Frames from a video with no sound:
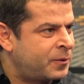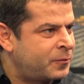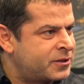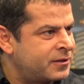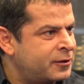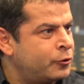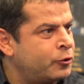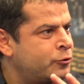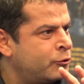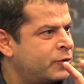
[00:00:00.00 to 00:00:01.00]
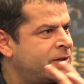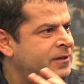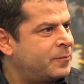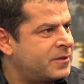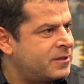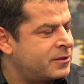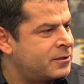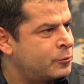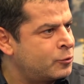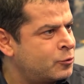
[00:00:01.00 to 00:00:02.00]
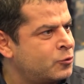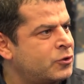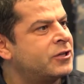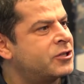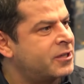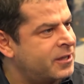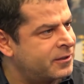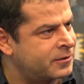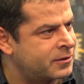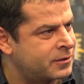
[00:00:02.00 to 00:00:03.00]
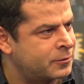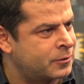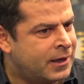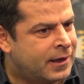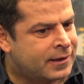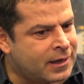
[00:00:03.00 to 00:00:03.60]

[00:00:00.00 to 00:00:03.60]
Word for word: tepe başındaki Londra Otel'in tepesinde evet. çalıyorsunuz. Haliç'in kenarında çalıyorsunuz. Evet.